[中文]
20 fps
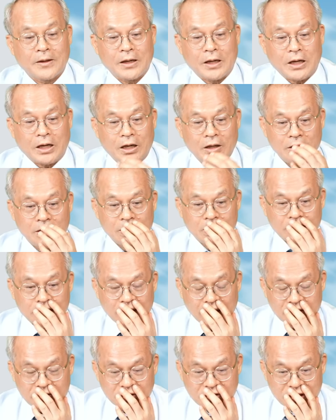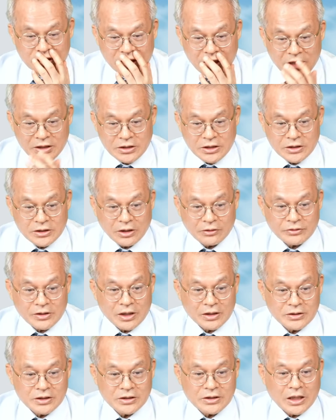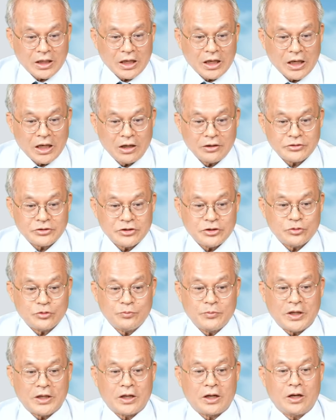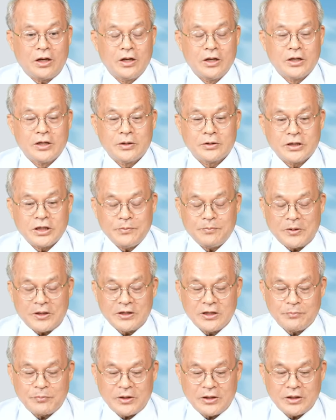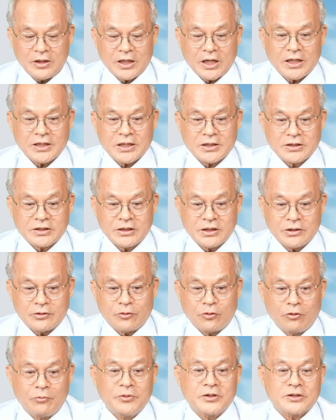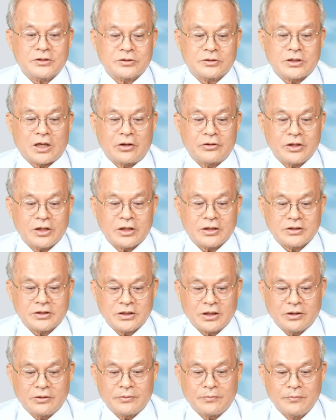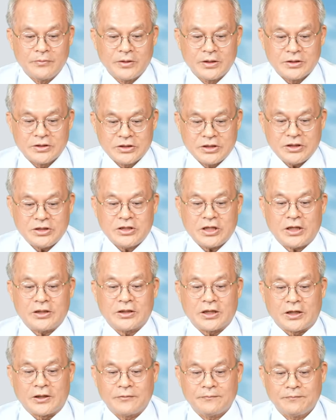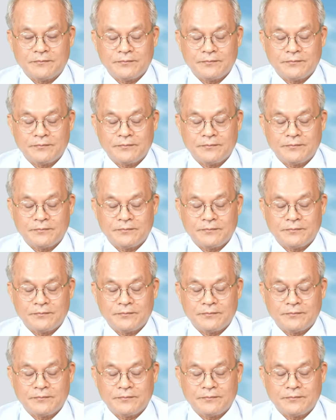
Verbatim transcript: 好，那尤其 K D 倒档低档，好技术面呢，低本利比，你看一下测，我们找一个测季线的